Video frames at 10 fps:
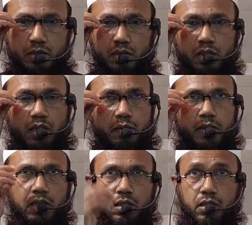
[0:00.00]
যিনি
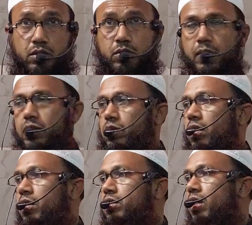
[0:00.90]
আমাদেরকে জুমার
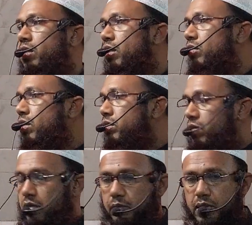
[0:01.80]
সালাত আদায় করার
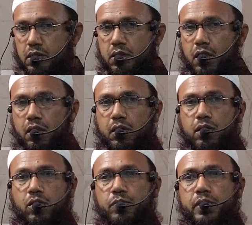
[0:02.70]
জন্য মসজিদে আসার
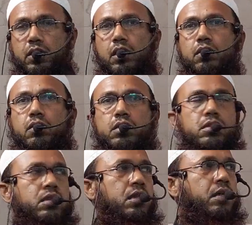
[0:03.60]
তৌফিক দান
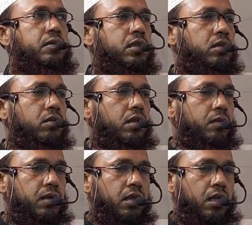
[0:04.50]
করেছেন আমরা
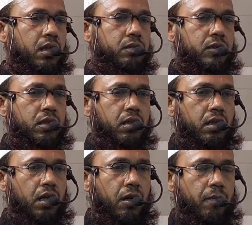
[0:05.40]
সকলেই বলি
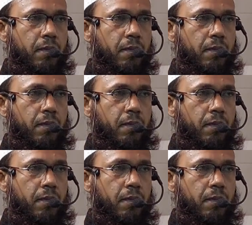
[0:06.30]
আলহামদুলিল্লাহ